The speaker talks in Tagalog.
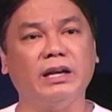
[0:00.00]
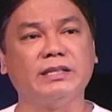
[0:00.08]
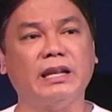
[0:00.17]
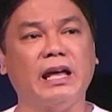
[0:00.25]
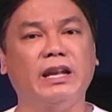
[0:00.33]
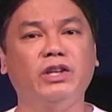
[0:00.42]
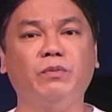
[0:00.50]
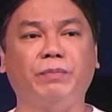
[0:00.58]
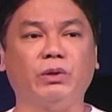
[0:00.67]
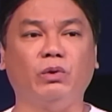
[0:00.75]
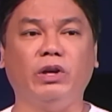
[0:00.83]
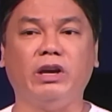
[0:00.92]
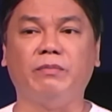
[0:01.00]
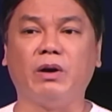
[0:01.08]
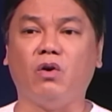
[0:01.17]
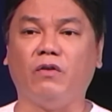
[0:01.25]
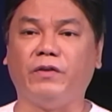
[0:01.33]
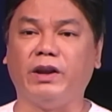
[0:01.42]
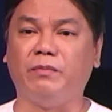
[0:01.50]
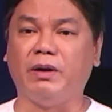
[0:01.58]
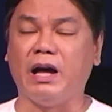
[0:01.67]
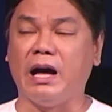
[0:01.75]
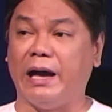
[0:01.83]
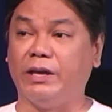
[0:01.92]
kasalanan yung patuloy kang mag-offer ng
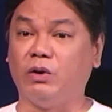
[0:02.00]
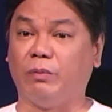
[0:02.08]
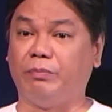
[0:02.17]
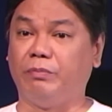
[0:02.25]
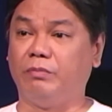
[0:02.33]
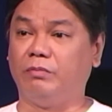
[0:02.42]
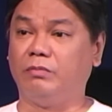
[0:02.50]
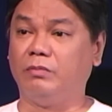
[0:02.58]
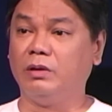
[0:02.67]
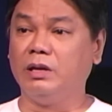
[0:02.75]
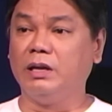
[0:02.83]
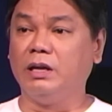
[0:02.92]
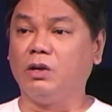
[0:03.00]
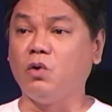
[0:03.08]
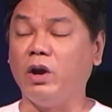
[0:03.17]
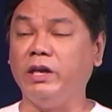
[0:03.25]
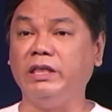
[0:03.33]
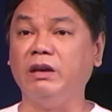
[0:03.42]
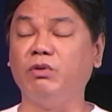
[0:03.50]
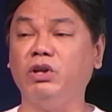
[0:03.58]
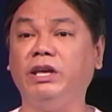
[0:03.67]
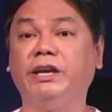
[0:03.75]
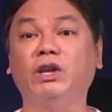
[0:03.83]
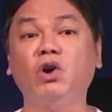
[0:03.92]
mga hayop. Kung hindi mo yun
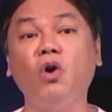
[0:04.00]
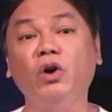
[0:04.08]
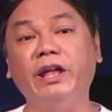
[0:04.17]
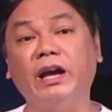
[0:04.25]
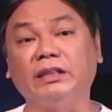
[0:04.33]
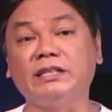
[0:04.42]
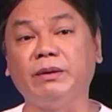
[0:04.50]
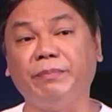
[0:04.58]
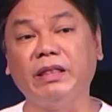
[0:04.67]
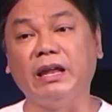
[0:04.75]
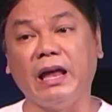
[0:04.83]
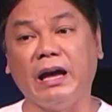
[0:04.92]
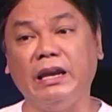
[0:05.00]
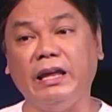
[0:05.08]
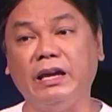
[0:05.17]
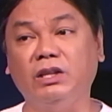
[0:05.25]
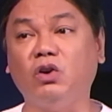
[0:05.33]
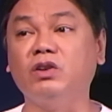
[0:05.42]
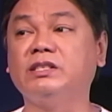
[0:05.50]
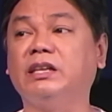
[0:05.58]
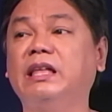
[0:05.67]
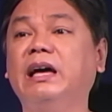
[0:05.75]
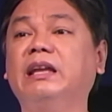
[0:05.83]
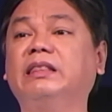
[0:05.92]
ikinokonekta sa pananalig doon sa
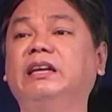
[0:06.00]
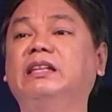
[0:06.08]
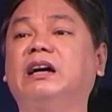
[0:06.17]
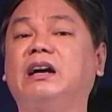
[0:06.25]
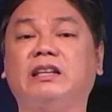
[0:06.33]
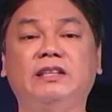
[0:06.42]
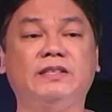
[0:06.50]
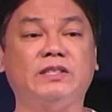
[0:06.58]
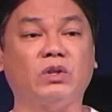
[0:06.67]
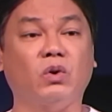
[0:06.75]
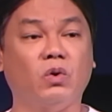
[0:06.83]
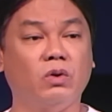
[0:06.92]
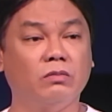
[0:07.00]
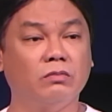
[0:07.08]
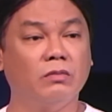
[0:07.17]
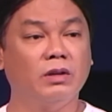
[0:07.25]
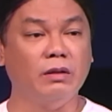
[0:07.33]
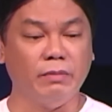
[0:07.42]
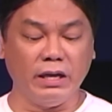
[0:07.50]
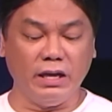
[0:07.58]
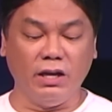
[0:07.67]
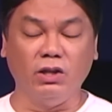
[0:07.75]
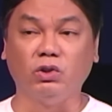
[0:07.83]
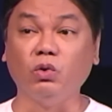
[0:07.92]
darating na Kristo na
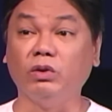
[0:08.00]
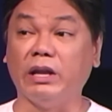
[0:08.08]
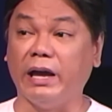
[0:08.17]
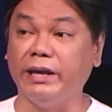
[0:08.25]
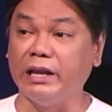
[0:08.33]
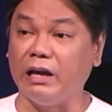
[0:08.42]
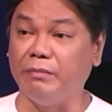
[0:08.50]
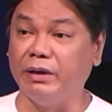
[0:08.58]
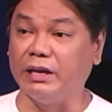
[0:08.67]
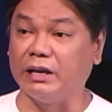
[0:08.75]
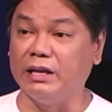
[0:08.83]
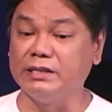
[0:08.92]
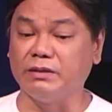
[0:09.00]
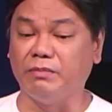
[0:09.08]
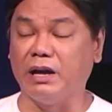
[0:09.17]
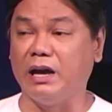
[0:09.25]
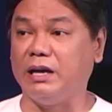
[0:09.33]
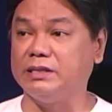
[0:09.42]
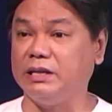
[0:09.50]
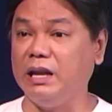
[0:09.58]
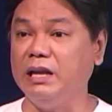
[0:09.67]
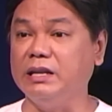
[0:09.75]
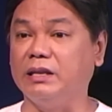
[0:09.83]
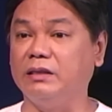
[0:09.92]
magiging tunay na kabayaran sa mga
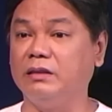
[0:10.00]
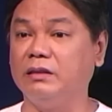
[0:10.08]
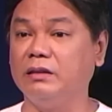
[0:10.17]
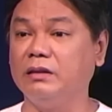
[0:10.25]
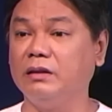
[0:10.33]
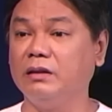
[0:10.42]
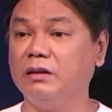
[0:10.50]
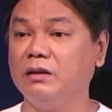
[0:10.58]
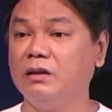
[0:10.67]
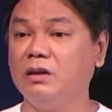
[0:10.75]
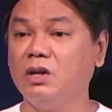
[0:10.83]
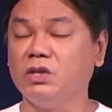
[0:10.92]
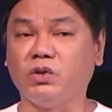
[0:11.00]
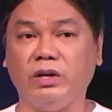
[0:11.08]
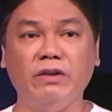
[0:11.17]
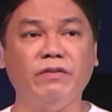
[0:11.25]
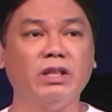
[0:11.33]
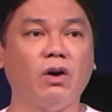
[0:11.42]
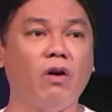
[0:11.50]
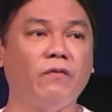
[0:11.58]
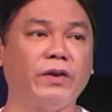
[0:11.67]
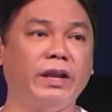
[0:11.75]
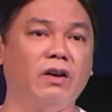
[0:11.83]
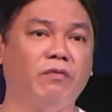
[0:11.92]
kasalanan. So even the
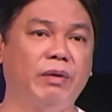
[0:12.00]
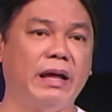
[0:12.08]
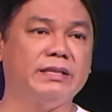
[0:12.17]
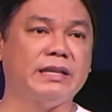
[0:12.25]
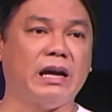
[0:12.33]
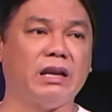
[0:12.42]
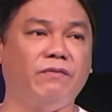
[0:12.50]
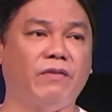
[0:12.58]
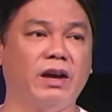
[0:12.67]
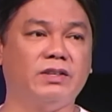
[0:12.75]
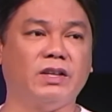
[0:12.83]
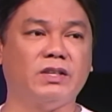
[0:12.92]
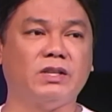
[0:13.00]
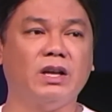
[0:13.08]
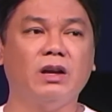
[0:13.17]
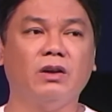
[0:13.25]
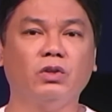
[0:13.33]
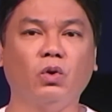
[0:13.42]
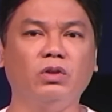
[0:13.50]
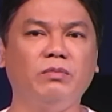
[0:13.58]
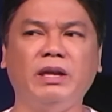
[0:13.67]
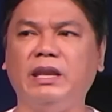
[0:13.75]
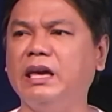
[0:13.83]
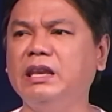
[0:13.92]
offering of blood sacrifices don't
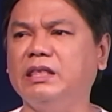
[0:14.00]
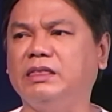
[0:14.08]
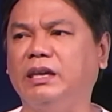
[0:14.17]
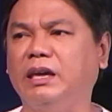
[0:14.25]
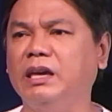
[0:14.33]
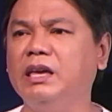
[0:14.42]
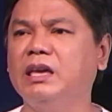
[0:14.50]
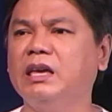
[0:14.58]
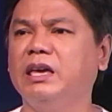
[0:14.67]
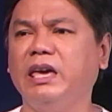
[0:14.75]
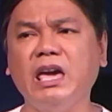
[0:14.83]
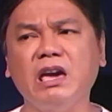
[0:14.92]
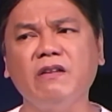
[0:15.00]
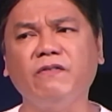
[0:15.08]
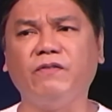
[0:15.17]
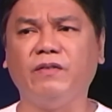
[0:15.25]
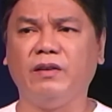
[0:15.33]
mean anything if